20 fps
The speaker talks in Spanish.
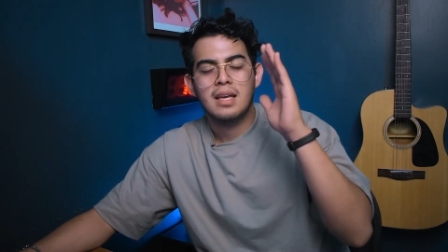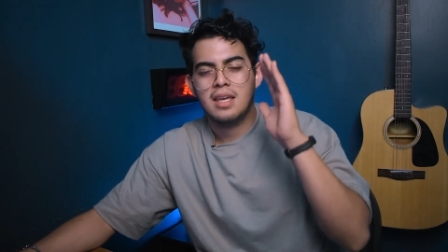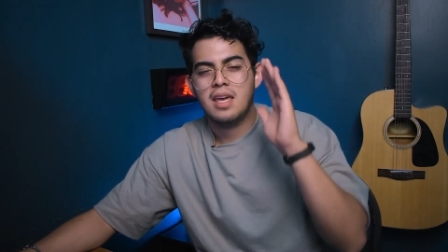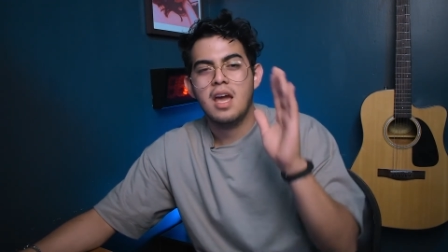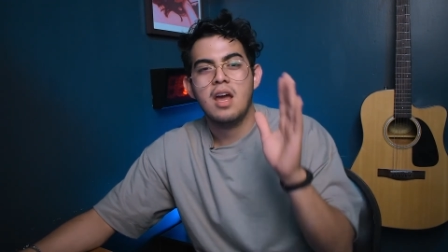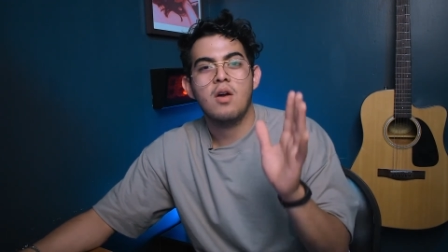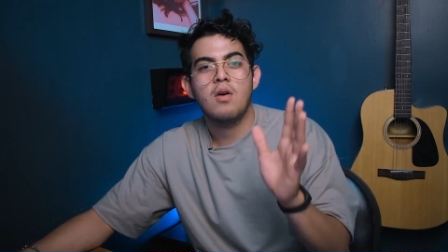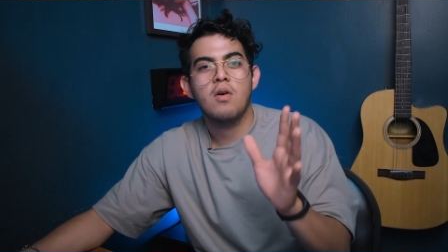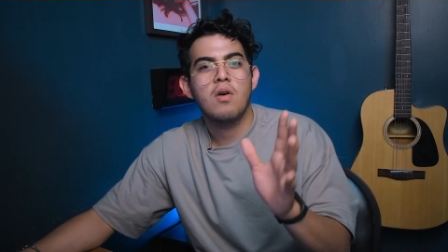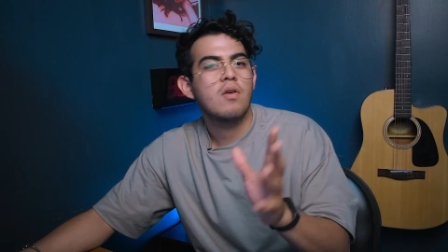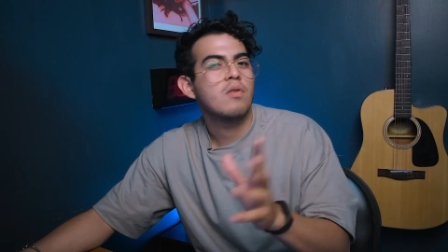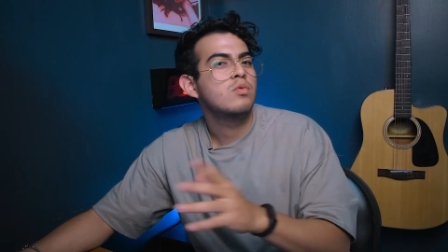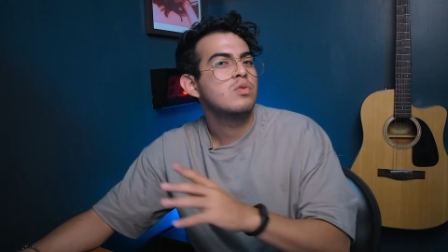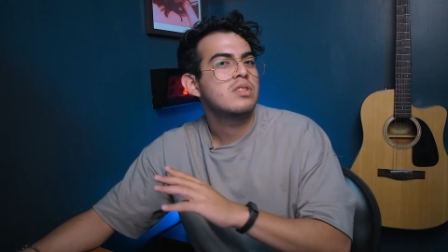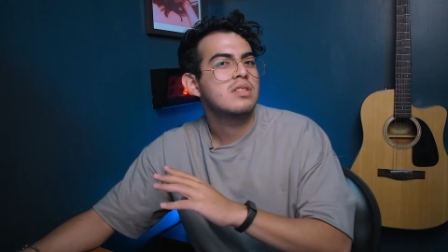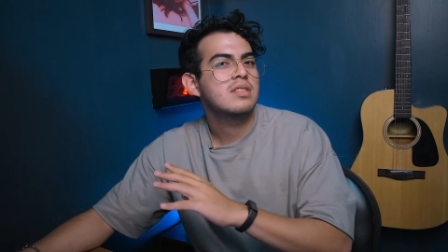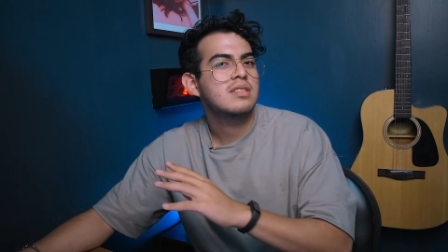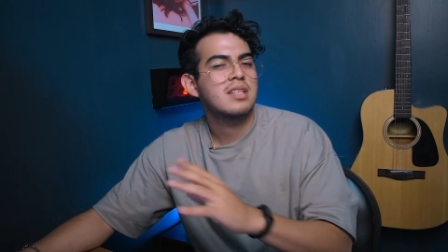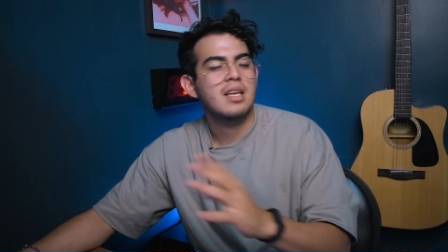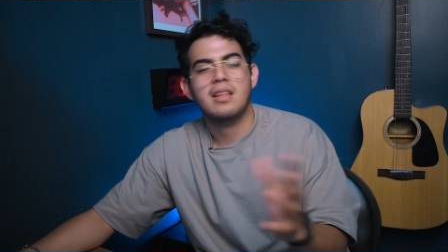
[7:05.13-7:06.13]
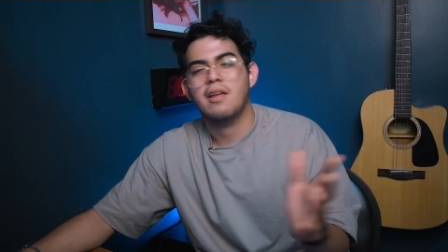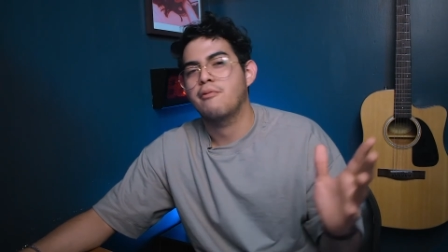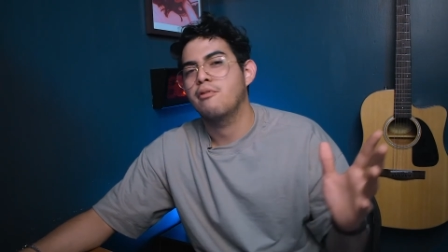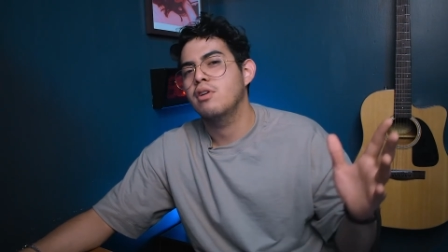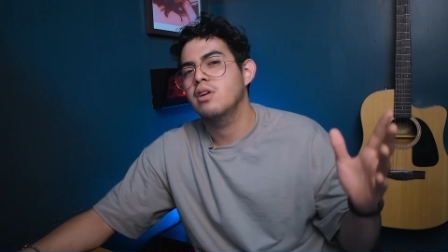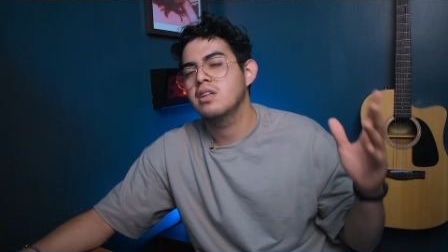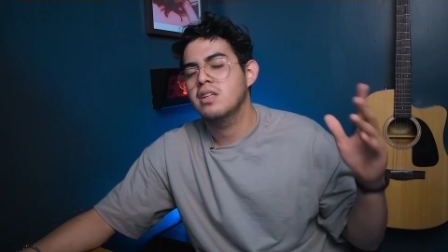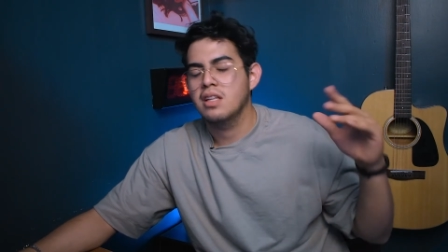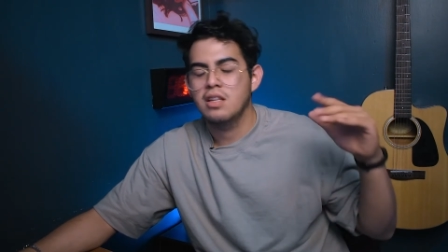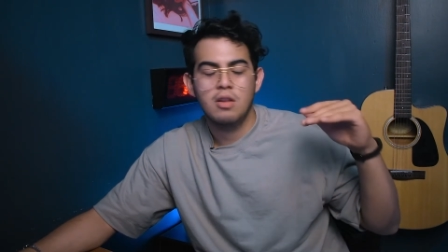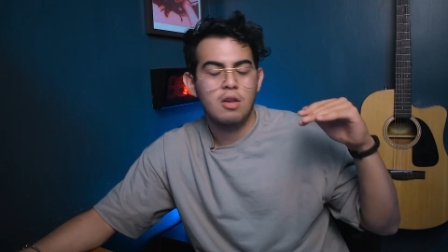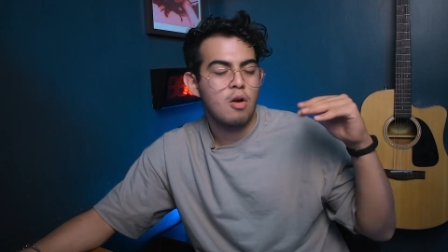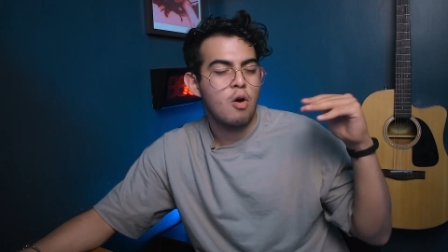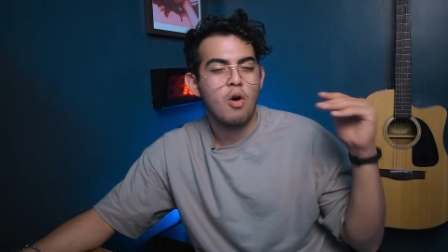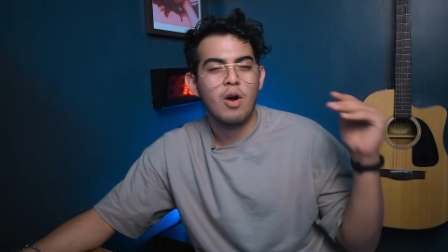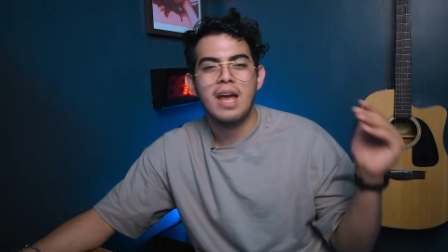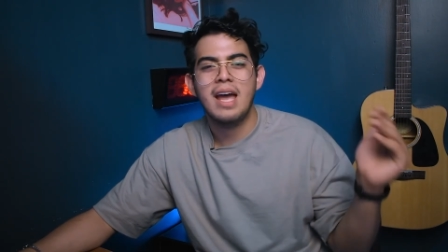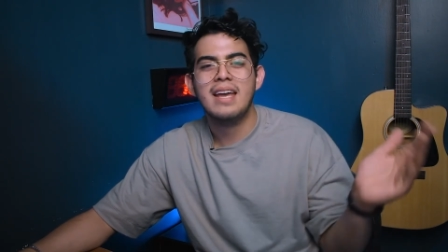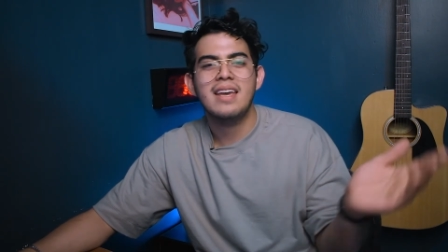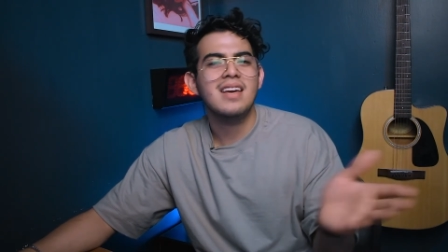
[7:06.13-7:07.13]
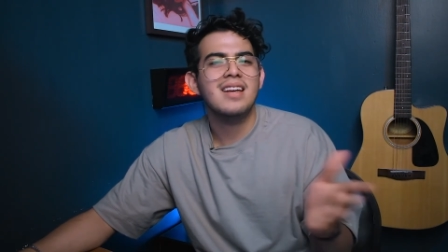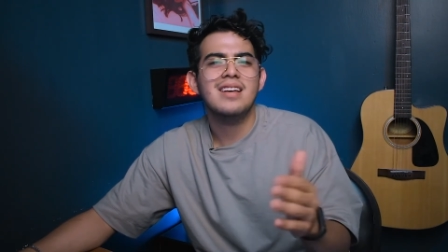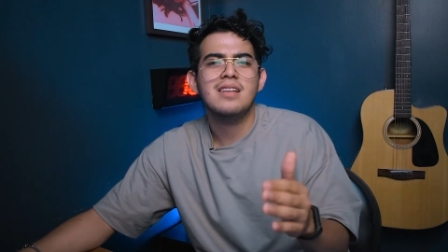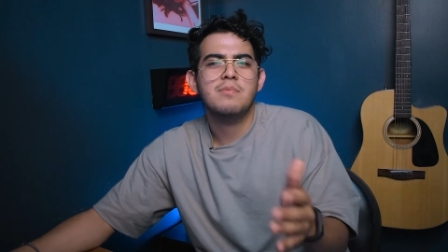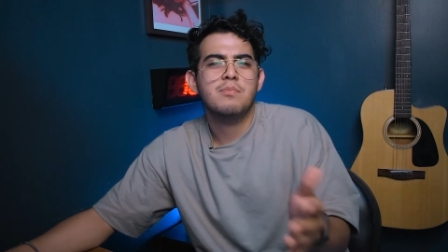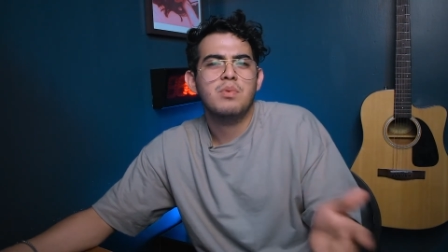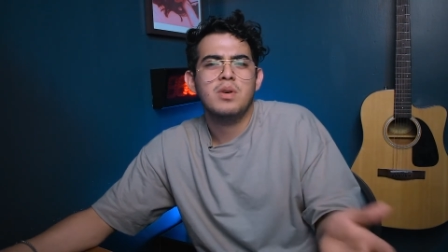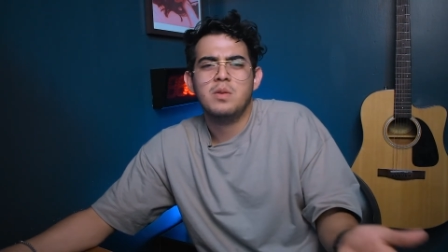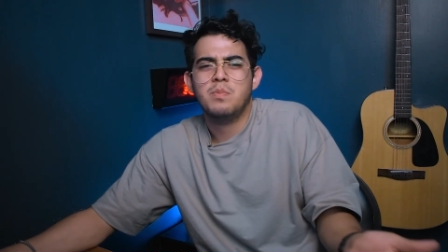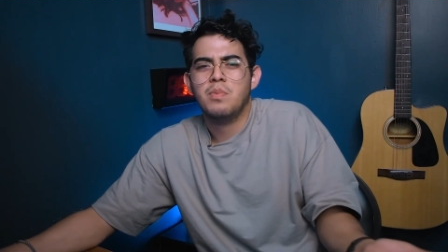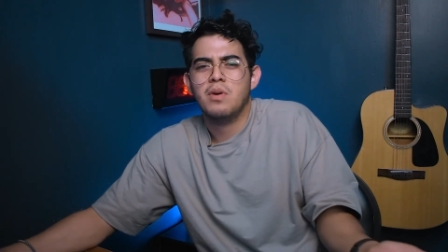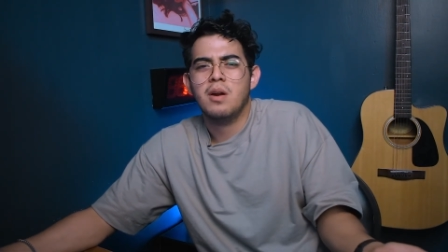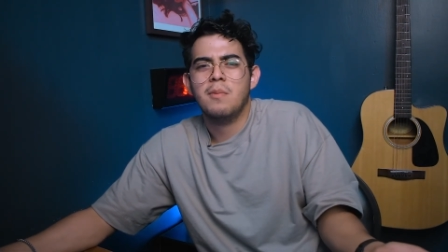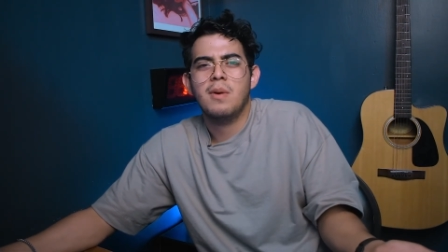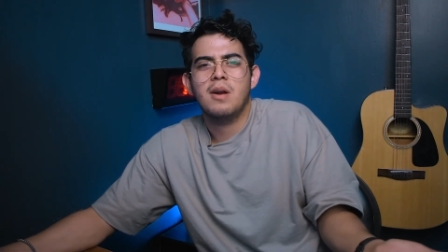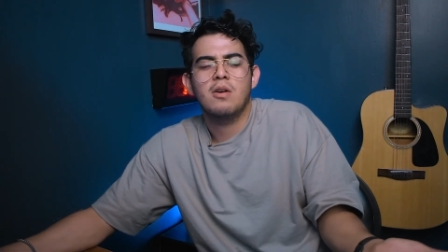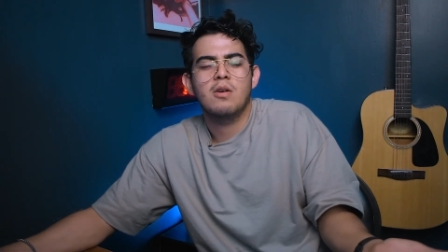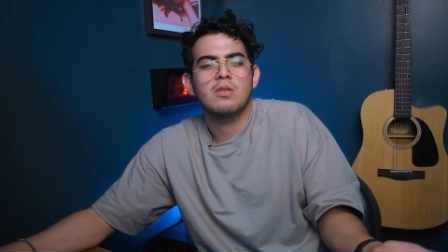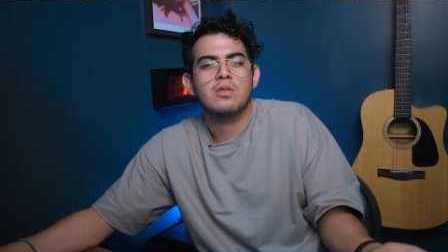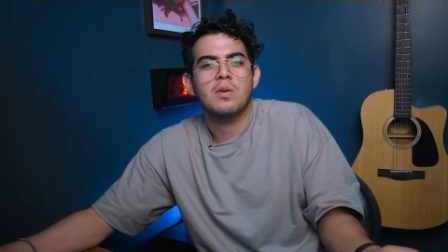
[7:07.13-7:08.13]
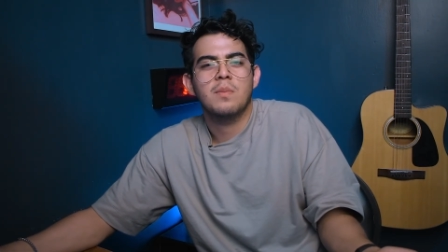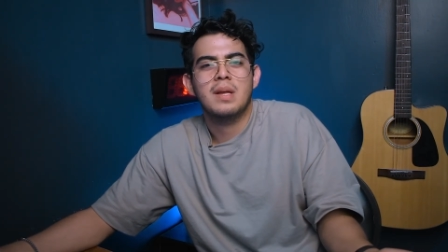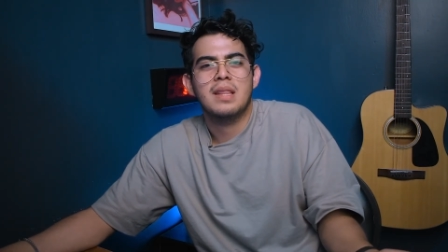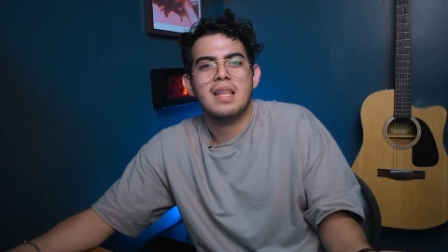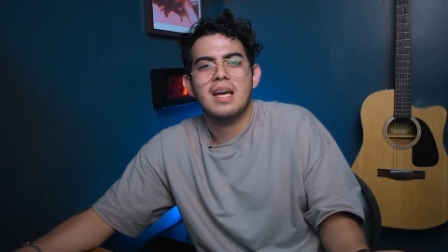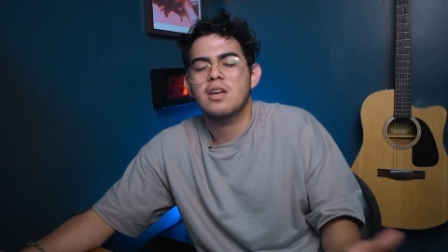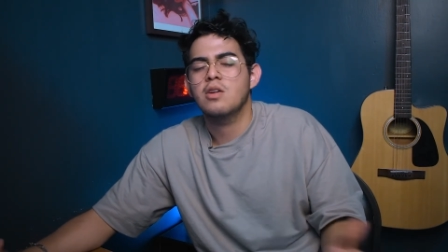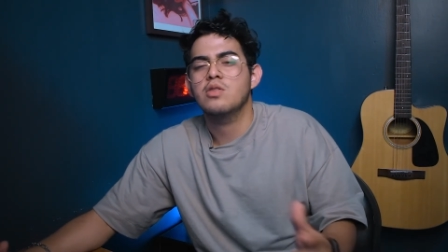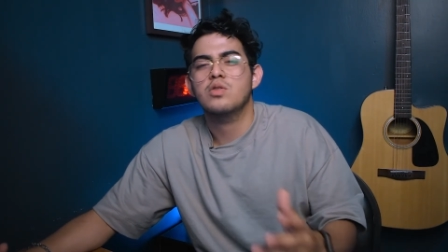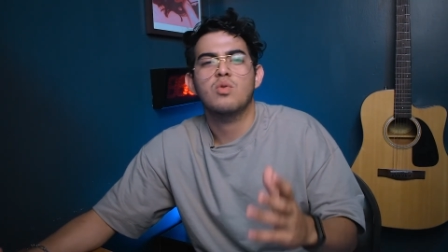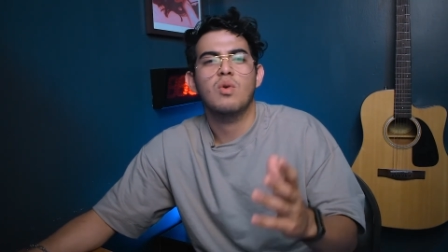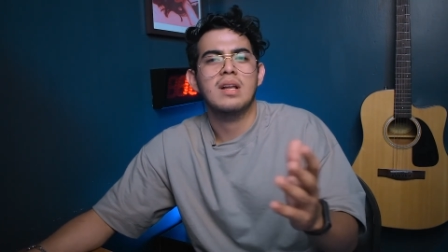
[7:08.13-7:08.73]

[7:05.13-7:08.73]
quiero un Z Fold, lo que quieras, puedes ponérmelo en los comentarios.